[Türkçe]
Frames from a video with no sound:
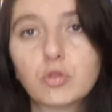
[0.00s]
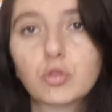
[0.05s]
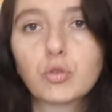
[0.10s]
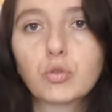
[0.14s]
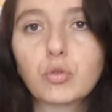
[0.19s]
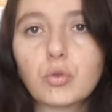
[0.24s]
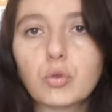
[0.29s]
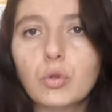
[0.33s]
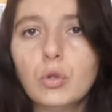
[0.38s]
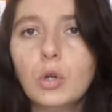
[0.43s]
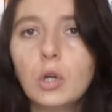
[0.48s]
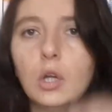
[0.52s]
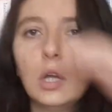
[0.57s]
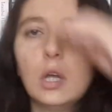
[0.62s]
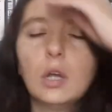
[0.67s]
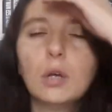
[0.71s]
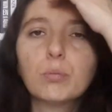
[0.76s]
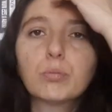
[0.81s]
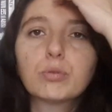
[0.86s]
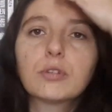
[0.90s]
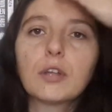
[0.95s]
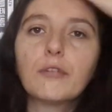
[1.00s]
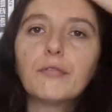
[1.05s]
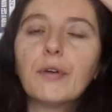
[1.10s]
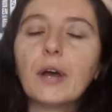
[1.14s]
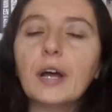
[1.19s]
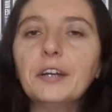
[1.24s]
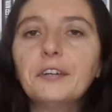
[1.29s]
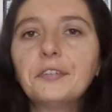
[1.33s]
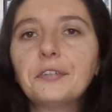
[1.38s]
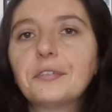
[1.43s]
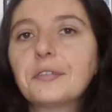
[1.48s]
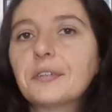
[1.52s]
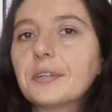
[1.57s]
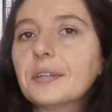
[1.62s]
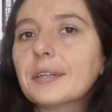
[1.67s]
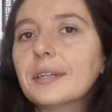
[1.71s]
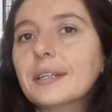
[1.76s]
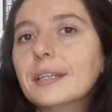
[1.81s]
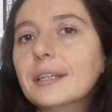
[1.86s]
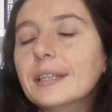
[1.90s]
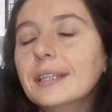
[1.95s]
Çünkü bu sefer
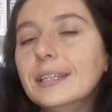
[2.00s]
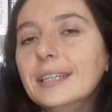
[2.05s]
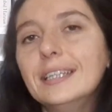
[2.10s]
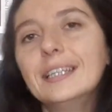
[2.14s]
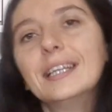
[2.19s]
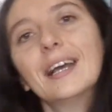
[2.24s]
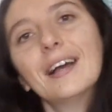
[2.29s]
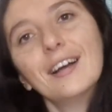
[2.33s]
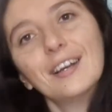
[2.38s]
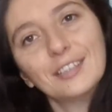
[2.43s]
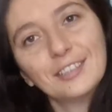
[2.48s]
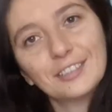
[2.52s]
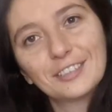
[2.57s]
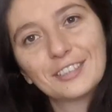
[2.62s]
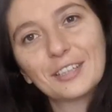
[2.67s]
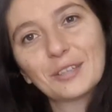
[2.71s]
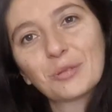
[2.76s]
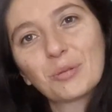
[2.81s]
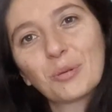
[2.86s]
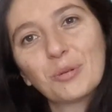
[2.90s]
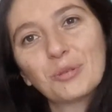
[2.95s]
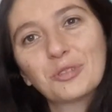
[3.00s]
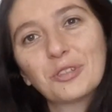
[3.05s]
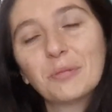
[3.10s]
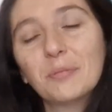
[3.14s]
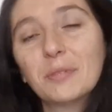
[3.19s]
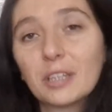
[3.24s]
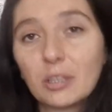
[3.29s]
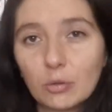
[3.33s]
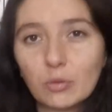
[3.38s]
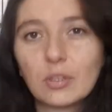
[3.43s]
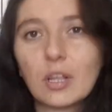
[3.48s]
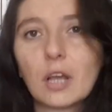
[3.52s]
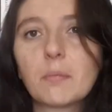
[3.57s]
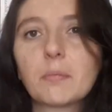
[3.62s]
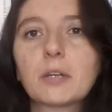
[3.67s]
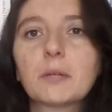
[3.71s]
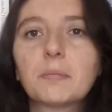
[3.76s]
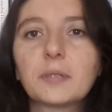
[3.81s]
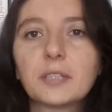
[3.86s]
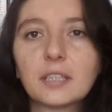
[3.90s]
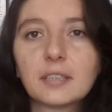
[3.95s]
yine aynı şeyi söyleyeceğim. İlk
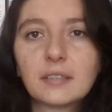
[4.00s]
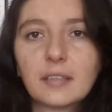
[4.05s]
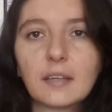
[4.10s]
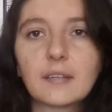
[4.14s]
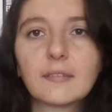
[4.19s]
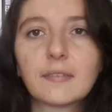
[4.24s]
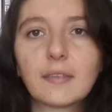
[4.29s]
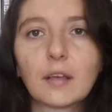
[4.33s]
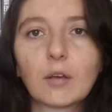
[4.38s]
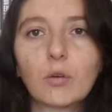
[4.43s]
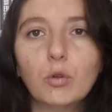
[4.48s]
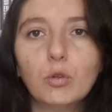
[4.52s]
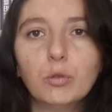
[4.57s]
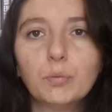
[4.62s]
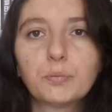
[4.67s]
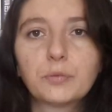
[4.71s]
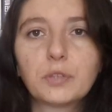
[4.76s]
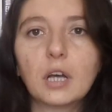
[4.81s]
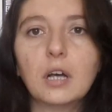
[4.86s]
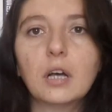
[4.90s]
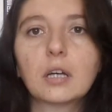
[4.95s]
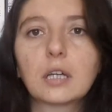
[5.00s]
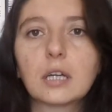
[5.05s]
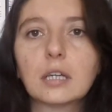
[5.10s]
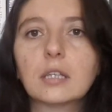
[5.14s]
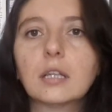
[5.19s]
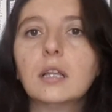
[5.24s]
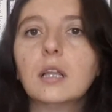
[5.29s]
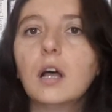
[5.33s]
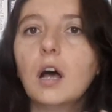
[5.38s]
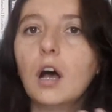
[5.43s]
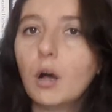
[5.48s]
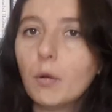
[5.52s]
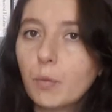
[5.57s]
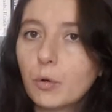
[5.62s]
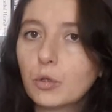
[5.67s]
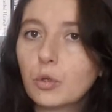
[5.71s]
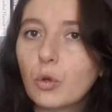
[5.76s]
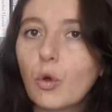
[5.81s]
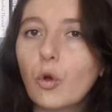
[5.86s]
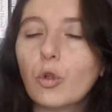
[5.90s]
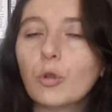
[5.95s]
günden beri bana destek olup da kanala
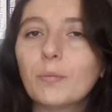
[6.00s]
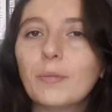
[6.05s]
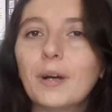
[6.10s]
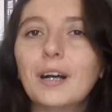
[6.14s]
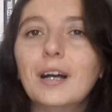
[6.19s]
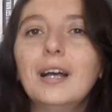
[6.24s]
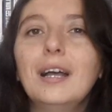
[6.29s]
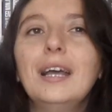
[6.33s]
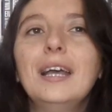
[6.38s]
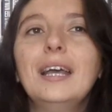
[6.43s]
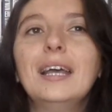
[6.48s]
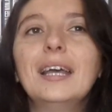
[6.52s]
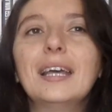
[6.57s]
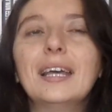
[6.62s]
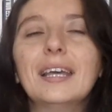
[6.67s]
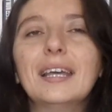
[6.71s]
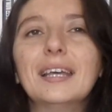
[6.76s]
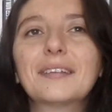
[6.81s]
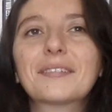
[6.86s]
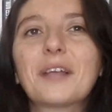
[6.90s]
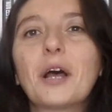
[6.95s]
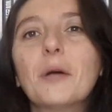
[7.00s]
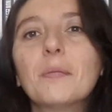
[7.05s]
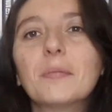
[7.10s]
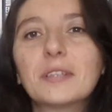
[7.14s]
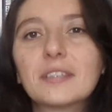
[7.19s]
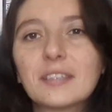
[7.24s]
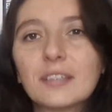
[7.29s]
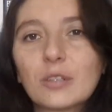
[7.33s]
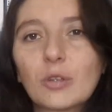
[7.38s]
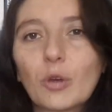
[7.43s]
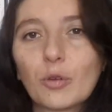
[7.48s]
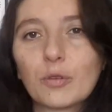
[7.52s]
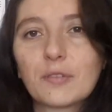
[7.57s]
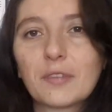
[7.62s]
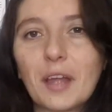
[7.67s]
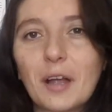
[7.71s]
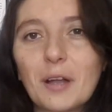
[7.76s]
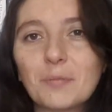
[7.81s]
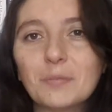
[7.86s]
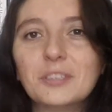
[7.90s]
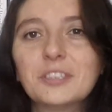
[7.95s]
abone olma e, zahmetini
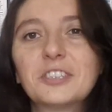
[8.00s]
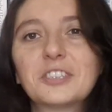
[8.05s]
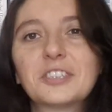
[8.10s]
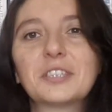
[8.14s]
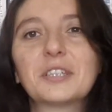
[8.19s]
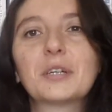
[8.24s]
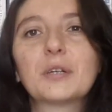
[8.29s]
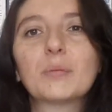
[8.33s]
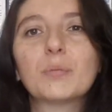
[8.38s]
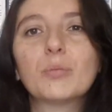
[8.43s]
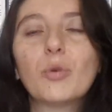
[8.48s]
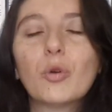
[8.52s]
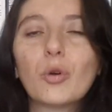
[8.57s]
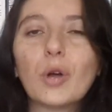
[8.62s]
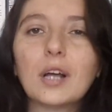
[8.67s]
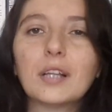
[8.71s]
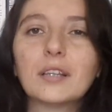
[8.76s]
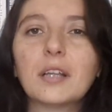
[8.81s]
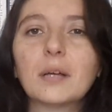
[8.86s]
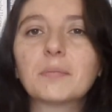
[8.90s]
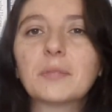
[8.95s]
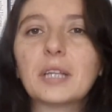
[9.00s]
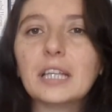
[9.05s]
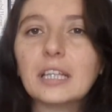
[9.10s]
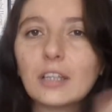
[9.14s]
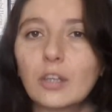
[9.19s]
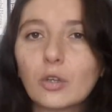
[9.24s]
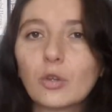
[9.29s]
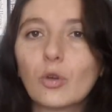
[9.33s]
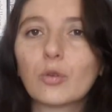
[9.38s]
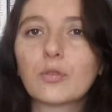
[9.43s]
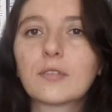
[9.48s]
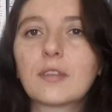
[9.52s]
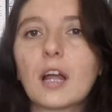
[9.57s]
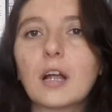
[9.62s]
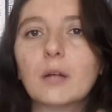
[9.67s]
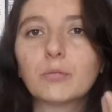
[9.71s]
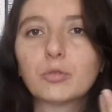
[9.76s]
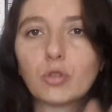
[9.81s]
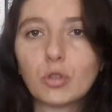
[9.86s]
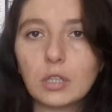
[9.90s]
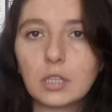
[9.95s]
göstermiş. Bu anlamda iyi
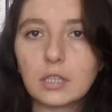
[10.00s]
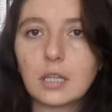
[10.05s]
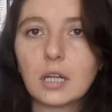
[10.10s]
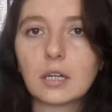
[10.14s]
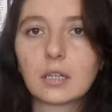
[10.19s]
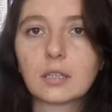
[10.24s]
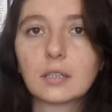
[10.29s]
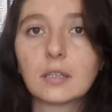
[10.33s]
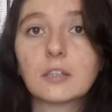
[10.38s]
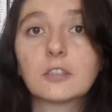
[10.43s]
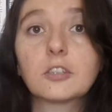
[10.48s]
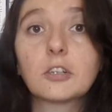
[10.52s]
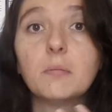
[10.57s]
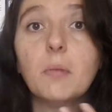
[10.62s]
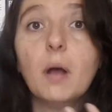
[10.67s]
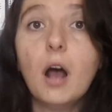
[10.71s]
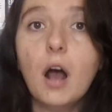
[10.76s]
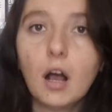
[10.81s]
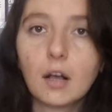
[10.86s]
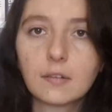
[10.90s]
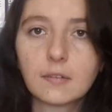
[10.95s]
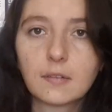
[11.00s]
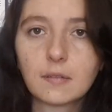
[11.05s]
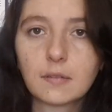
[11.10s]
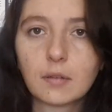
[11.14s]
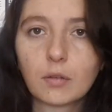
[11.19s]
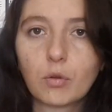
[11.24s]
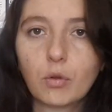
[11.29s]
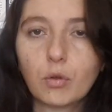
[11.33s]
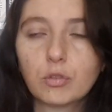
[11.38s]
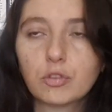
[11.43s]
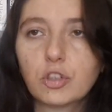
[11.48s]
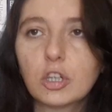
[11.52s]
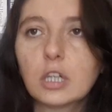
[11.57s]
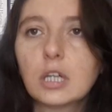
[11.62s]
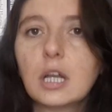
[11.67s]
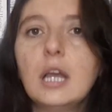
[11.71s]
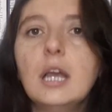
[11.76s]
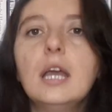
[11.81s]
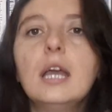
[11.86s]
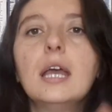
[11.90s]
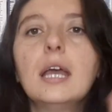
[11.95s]
göstermiş olan arkadaşlarıma haksızlık
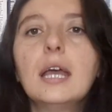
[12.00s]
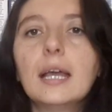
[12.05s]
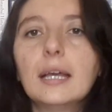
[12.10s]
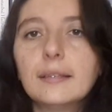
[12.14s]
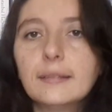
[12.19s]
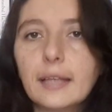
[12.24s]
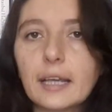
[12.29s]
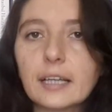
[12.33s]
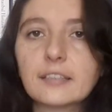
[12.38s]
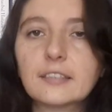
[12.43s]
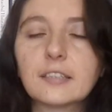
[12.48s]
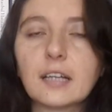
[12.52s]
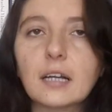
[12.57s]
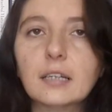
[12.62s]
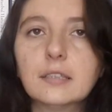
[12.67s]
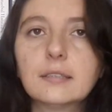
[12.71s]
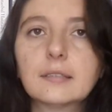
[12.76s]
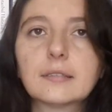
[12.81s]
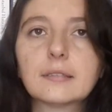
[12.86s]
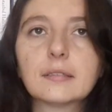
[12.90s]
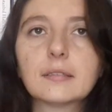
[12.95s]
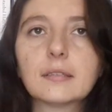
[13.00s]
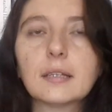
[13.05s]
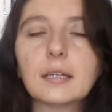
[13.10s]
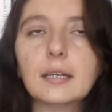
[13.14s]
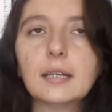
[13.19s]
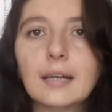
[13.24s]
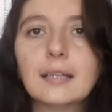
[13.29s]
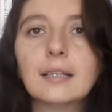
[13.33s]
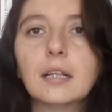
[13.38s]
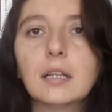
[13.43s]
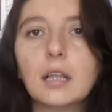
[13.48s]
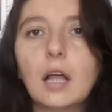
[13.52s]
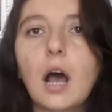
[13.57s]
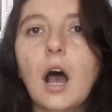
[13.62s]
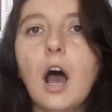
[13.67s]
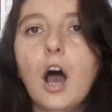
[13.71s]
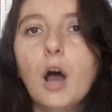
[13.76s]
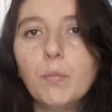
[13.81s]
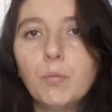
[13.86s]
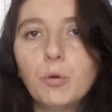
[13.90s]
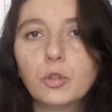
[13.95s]
olacak. Tek şart
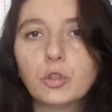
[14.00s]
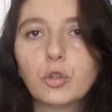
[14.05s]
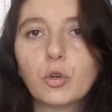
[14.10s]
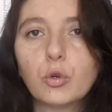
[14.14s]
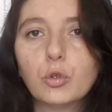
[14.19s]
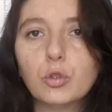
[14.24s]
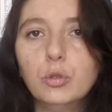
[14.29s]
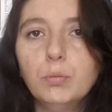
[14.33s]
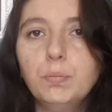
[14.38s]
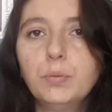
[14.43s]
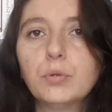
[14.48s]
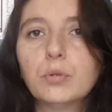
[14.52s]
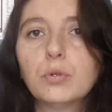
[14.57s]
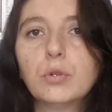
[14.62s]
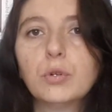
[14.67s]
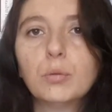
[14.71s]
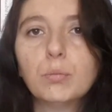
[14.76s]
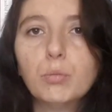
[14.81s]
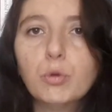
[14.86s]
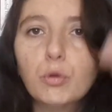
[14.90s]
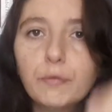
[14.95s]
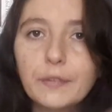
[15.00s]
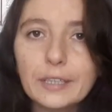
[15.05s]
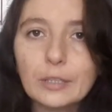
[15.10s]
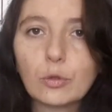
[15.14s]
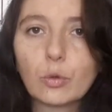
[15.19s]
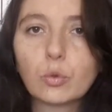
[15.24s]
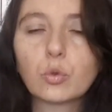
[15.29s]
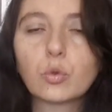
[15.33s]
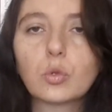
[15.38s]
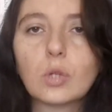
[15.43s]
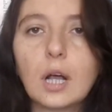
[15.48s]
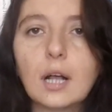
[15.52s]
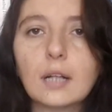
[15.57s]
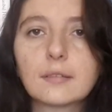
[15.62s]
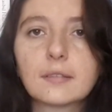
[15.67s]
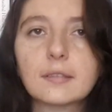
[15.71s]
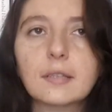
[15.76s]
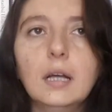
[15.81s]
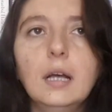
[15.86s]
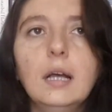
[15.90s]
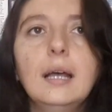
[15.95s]
kanala abone olup bu videonun
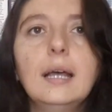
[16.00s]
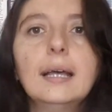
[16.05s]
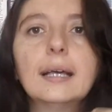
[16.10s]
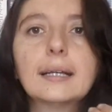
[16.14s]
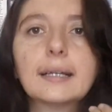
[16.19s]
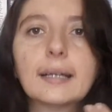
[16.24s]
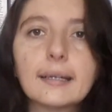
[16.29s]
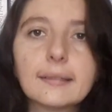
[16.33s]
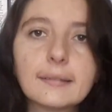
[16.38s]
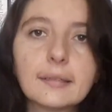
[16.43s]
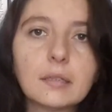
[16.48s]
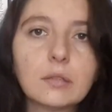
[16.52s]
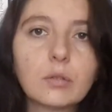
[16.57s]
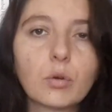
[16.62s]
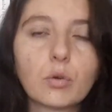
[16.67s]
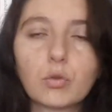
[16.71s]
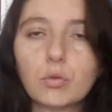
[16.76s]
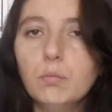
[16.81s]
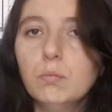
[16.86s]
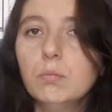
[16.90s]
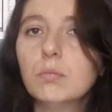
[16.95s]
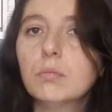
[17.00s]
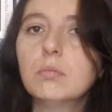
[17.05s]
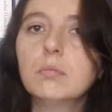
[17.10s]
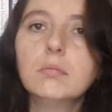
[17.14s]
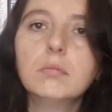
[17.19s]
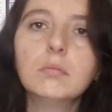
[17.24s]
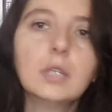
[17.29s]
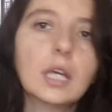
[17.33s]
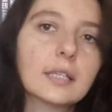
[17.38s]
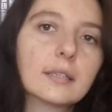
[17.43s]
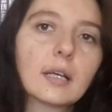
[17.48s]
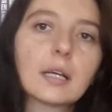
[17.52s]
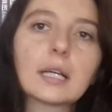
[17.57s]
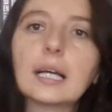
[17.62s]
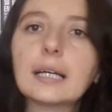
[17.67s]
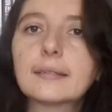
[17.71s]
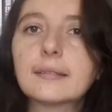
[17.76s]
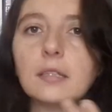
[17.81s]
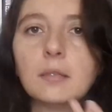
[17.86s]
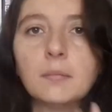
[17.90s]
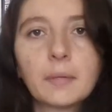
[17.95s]
altına katılıyorum ya da
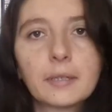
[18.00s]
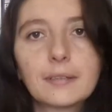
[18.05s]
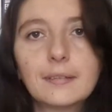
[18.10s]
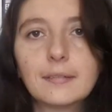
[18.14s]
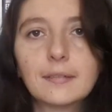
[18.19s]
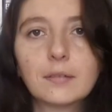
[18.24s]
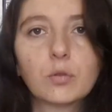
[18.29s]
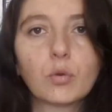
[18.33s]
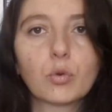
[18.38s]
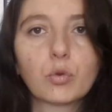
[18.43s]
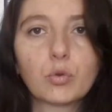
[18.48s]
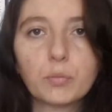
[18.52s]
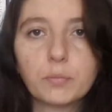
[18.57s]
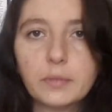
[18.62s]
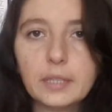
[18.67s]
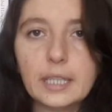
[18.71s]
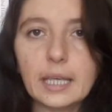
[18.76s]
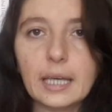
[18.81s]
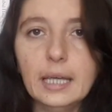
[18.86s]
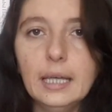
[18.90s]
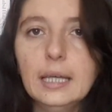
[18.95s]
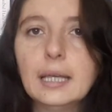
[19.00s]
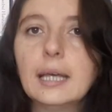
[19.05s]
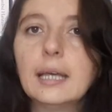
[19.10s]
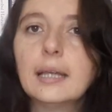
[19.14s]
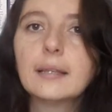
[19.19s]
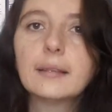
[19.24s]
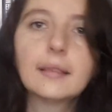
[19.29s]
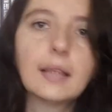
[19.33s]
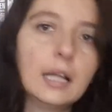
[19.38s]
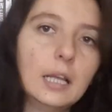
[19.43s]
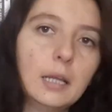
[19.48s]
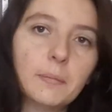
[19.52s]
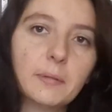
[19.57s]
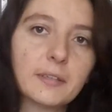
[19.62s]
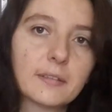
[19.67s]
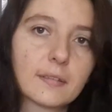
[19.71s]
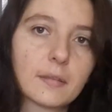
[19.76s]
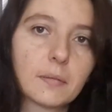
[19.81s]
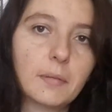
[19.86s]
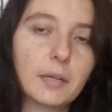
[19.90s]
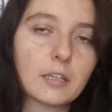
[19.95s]
katılmak istiyorum diye
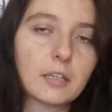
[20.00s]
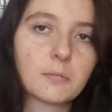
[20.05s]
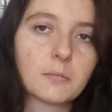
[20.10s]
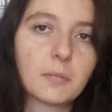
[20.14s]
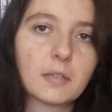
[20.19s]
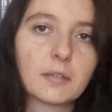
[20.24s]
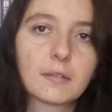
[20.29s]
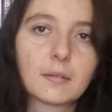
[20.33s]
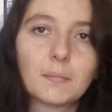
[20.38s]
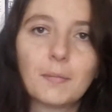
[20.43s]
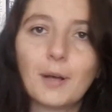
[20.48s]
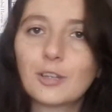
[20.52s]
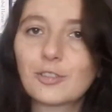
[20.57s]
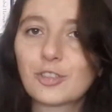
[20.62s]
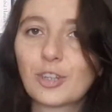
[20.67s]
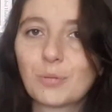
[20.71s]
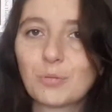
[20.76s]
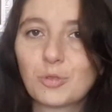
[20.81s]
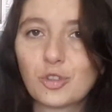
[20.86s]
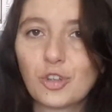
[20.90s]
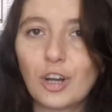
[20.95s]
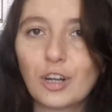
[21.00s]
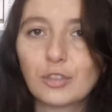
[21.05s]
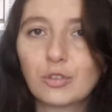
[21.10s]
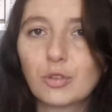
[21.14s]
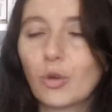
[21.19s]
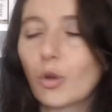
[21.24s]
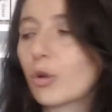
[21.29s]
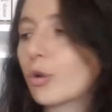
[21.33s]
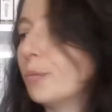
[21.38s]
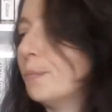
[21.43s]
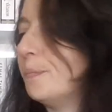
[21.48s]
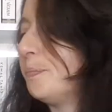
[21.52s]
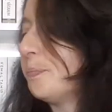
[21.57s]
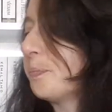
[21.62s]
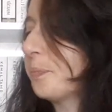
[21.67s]
talebinizi belirtmeniz. Başka bir şartı yok.